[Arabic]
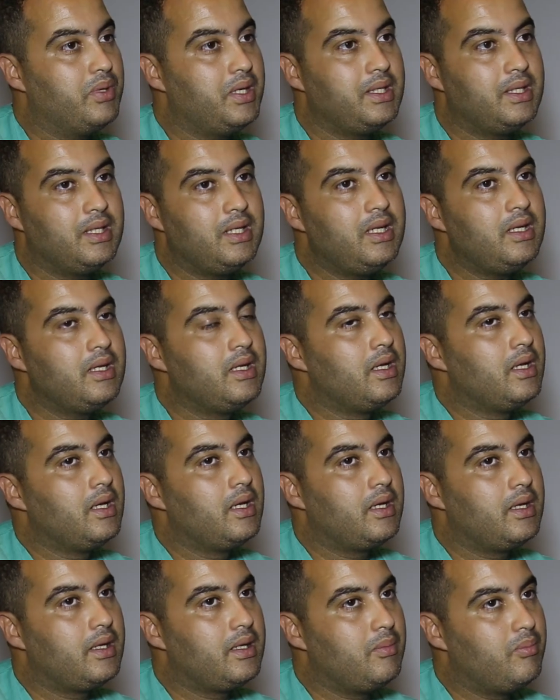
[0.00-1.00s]
بعيد عليه
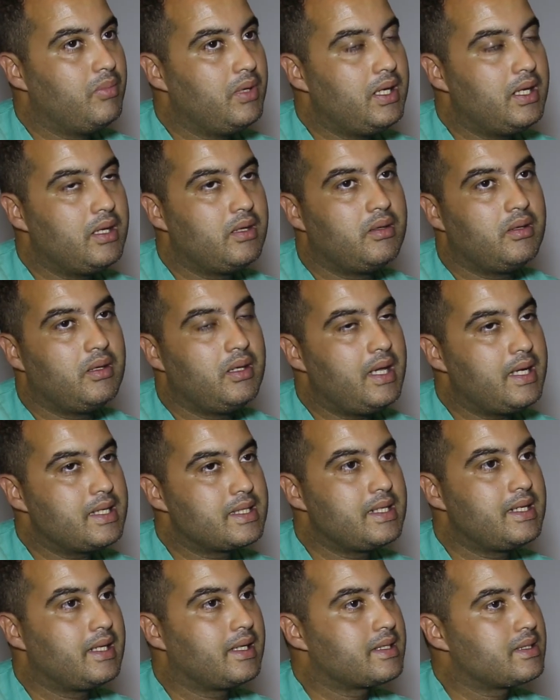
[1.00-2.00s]
آه،
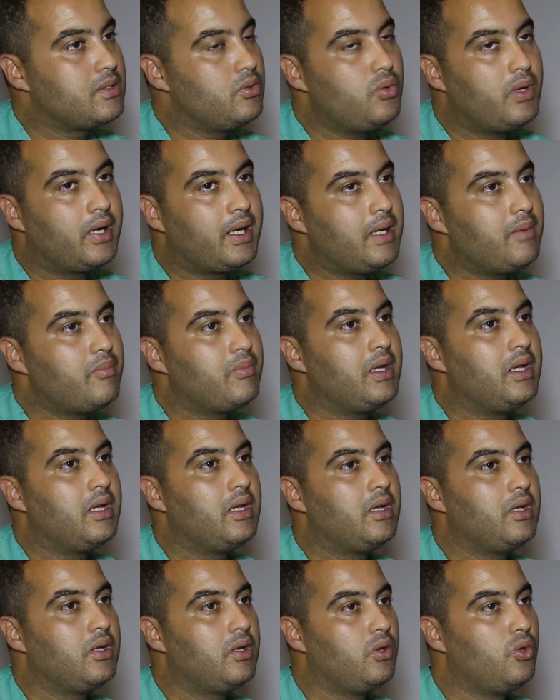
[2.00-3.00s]
الاحسن يغسلوه واخا
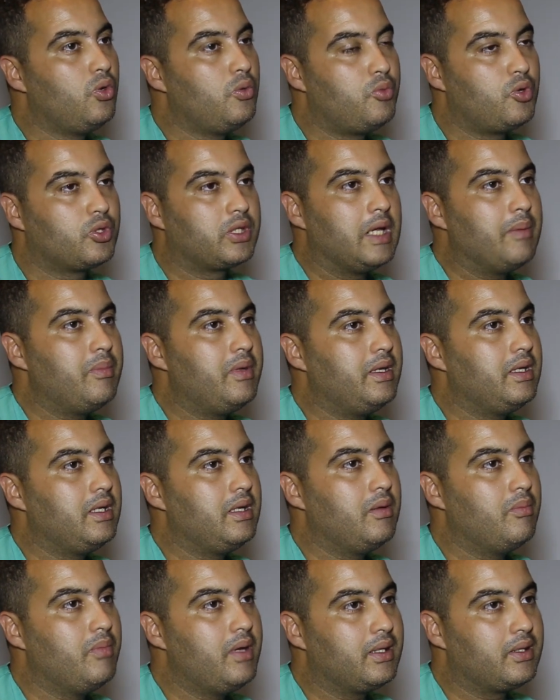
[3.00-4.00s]
باللو بوطاب يعني
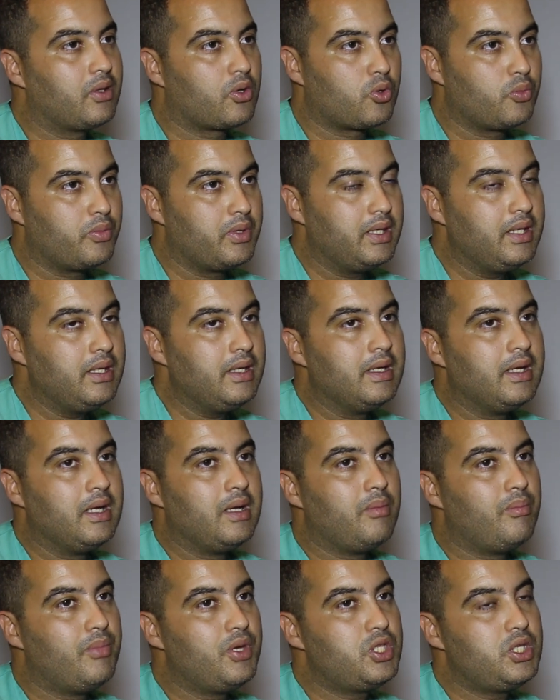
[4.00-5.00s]
الماء الروبيني
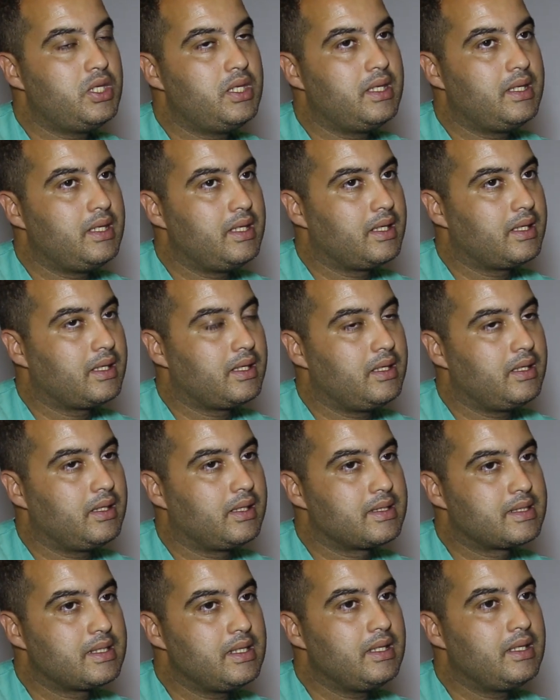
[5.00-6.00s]
باش
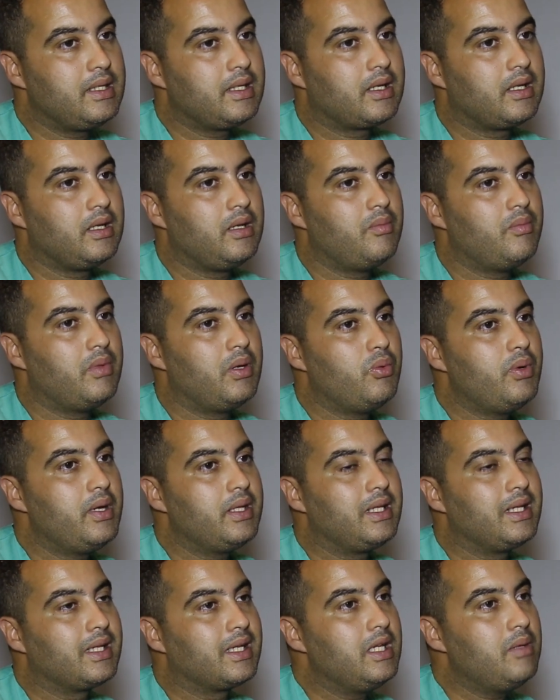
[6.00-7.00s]
يغسل ديك
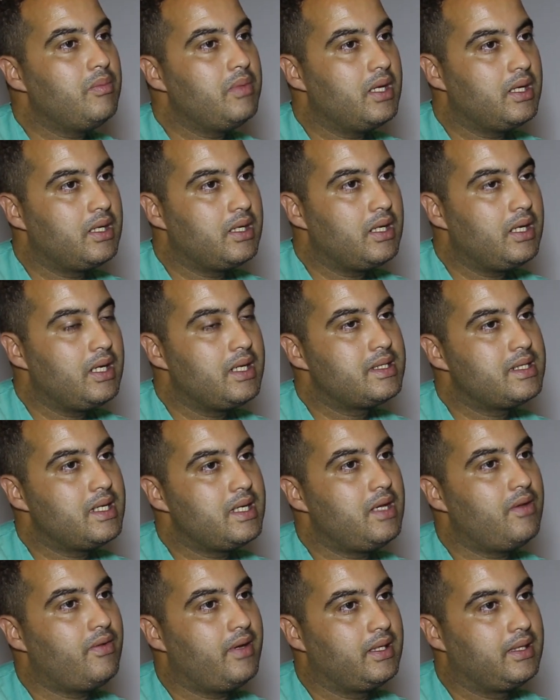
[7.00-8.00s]
المواد الكيميائيه اللي حتى
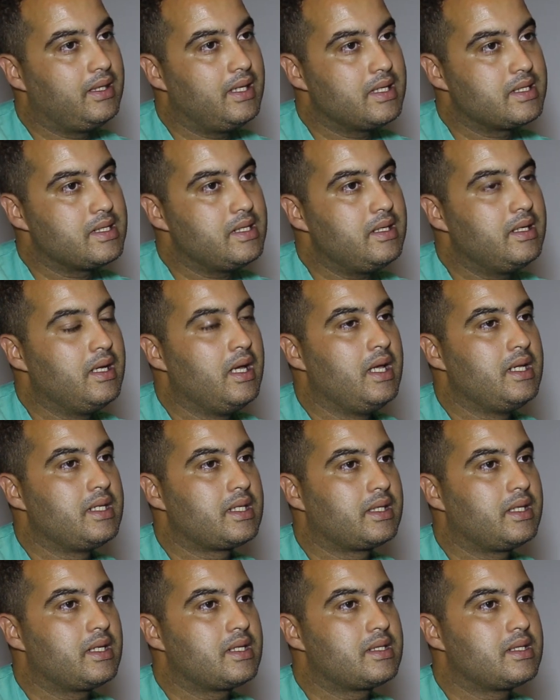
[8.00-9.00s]
هي بحد ذاتها
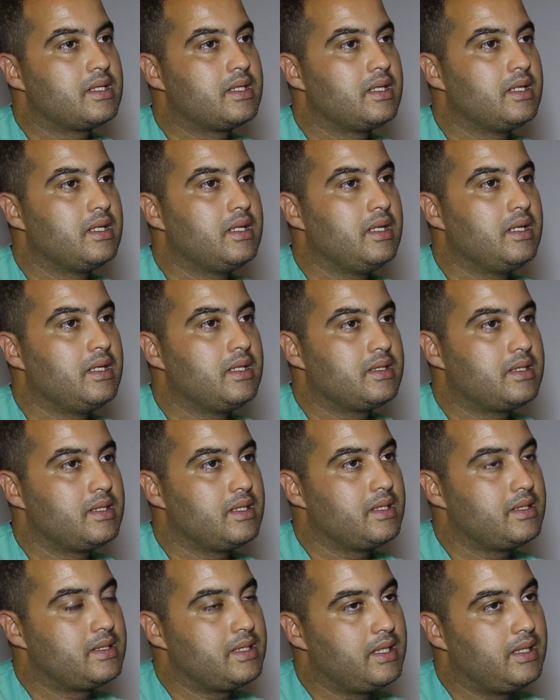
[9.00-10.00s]
تقدر
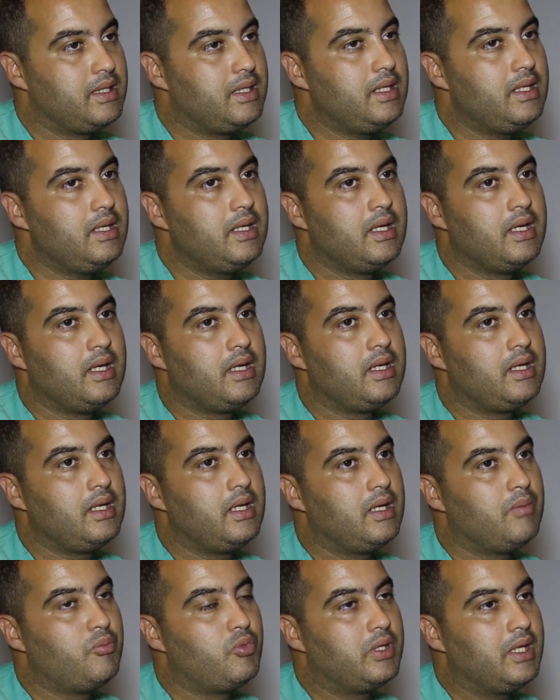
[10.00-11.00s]
تأدي
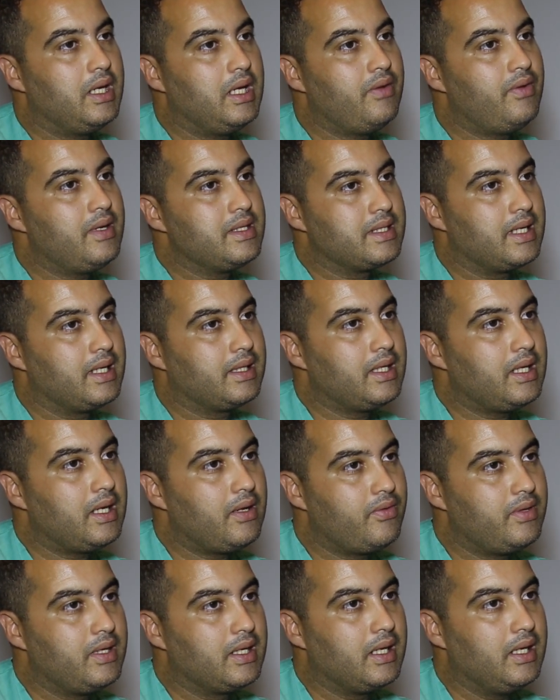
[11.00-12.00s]
الى مضاعفات خطيره
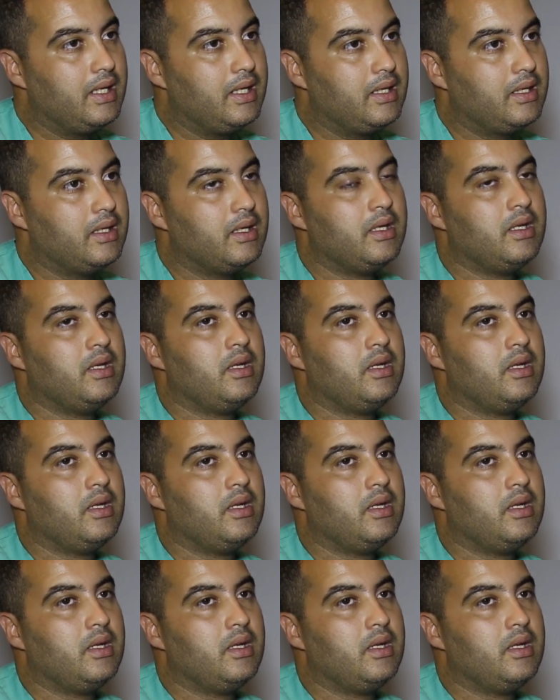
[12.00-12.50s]
في ديك العين